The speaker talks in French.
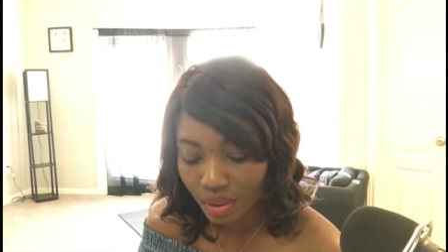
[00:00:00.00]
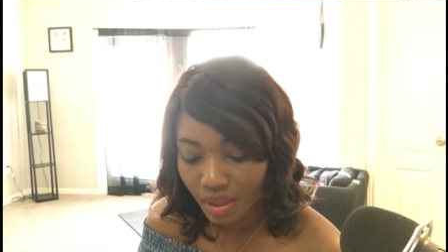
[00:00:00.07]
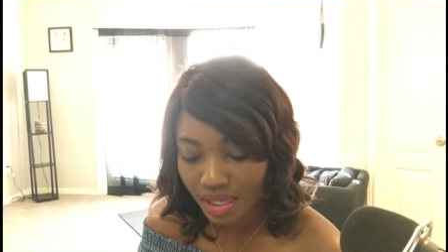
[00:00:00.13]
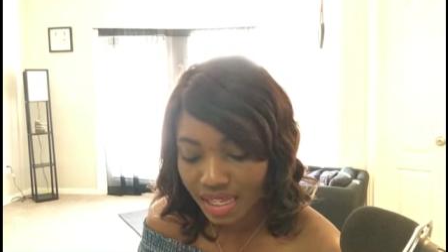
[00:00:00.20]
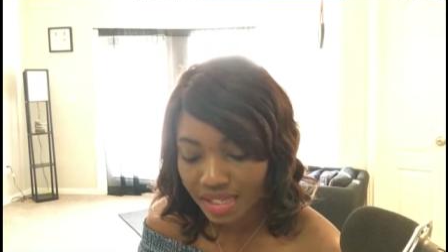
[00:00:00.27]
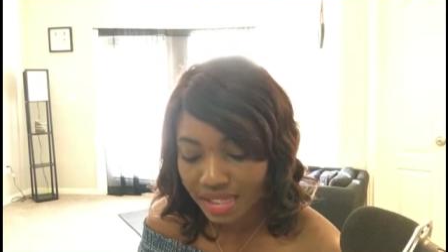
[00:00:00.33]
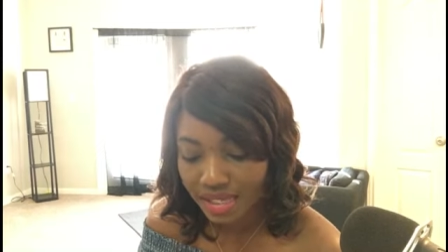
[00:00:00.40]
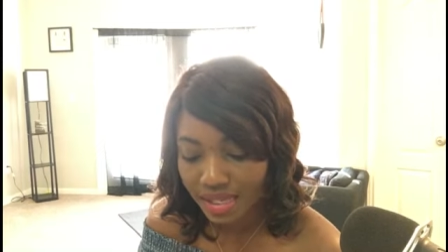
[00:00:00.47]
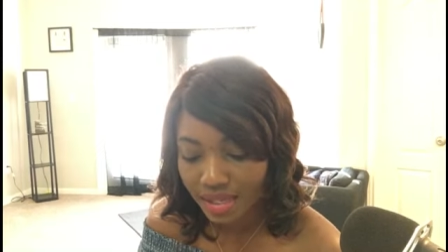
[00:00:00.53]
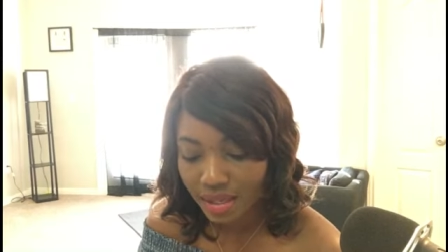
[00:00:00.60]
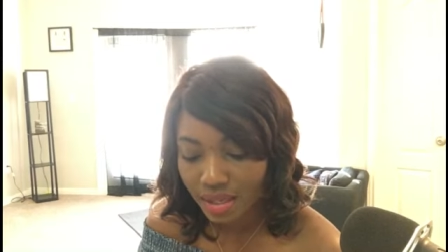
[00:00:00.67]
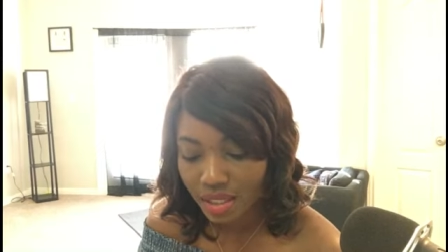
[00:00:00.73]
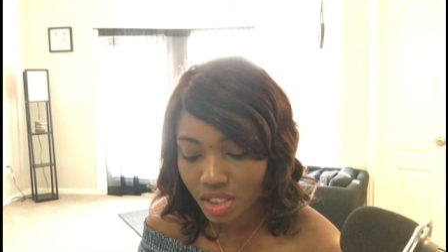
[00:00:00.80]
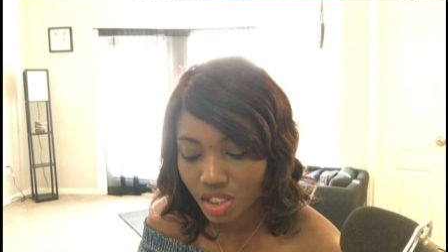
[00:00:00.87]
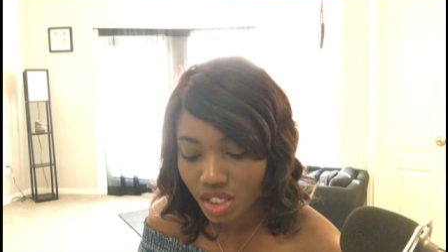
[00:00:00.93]
On a ici
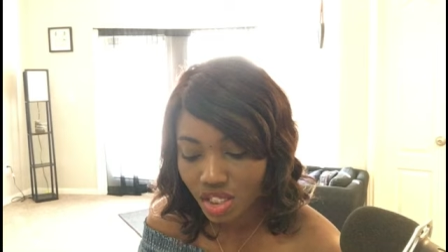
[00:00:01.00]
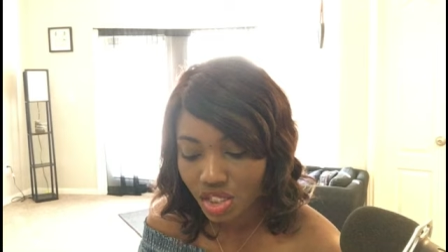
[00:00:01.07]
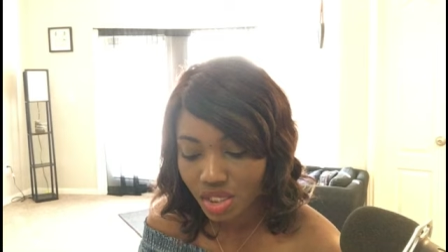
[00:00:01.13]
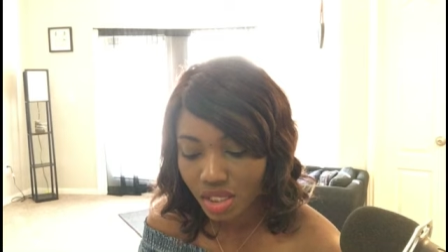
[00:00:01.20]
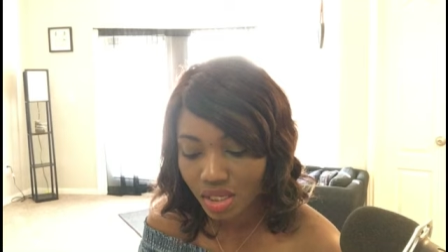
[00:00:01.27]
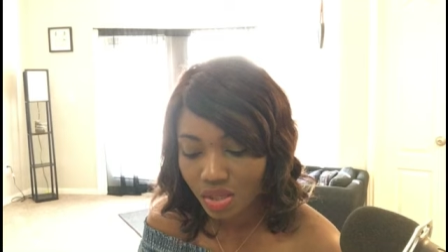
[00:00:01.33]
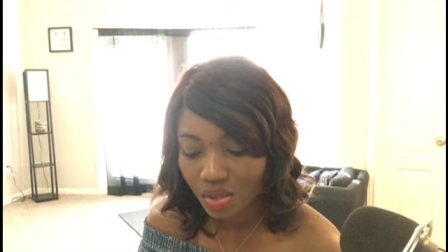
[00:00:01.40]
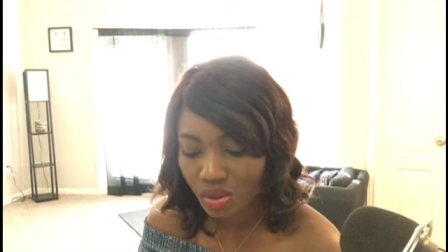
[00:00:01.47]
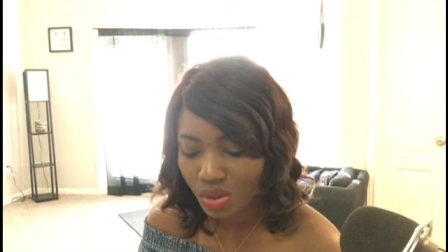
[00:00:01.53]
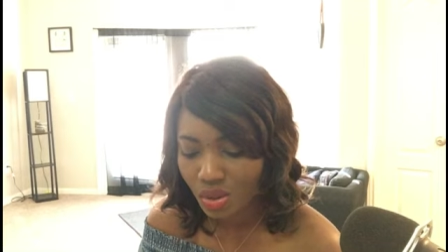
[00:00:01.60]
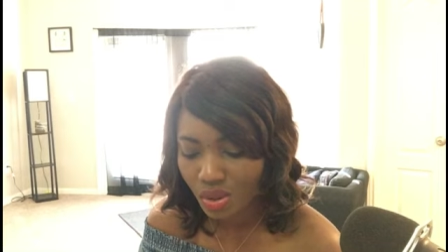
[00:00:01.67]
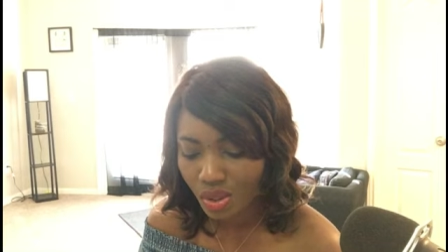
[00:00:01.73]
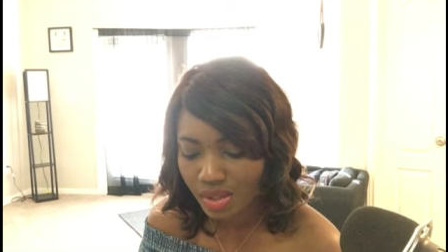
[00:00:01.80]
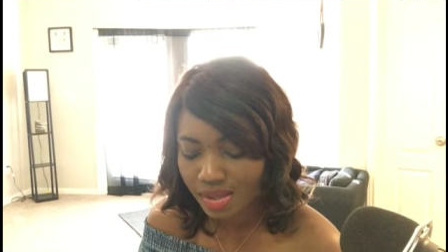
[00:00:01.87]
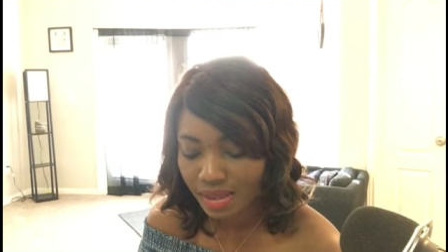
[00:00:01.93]
quelqu'un qui cherche des
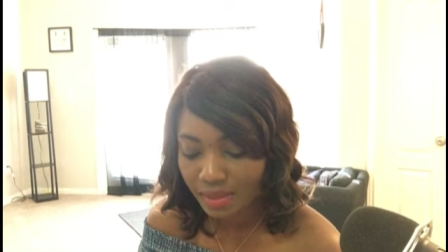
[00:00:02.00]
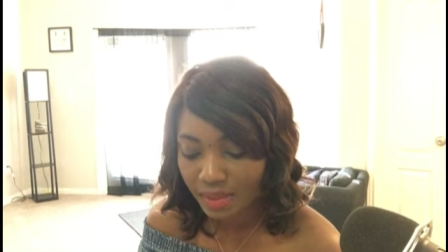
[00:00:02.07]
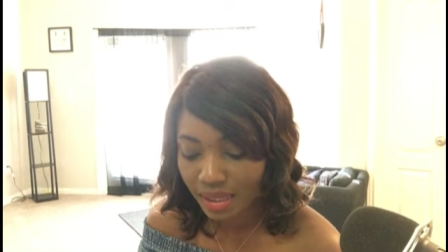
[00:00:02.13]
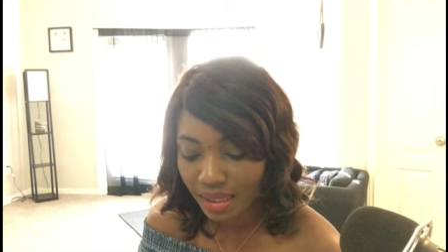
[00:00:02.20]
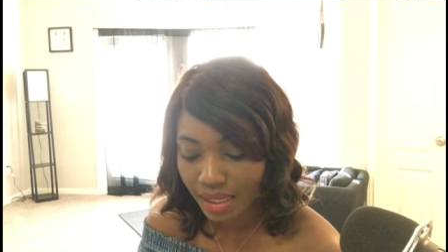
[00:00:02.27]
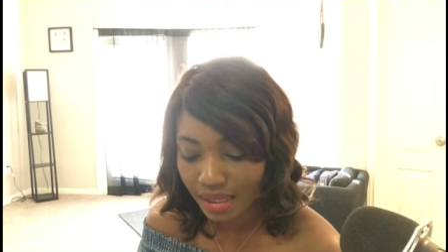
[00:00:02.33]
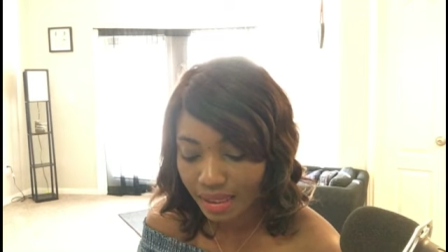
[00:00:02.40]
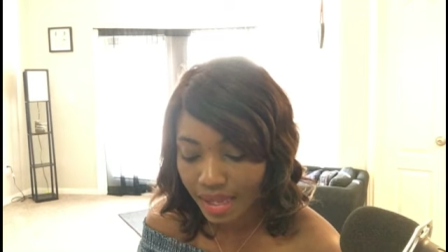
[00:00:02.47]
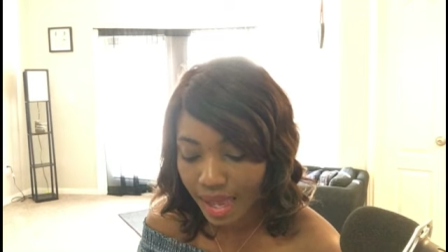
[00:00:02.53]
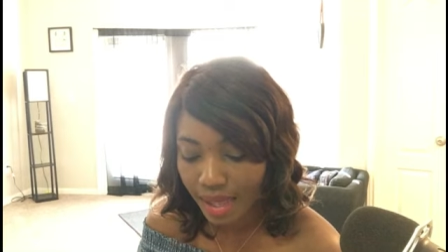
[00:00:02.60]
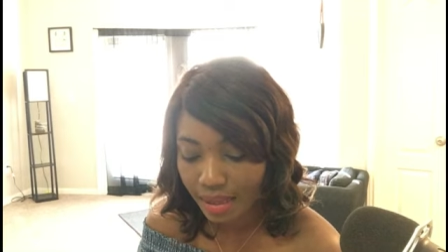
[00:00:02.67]
œufs, something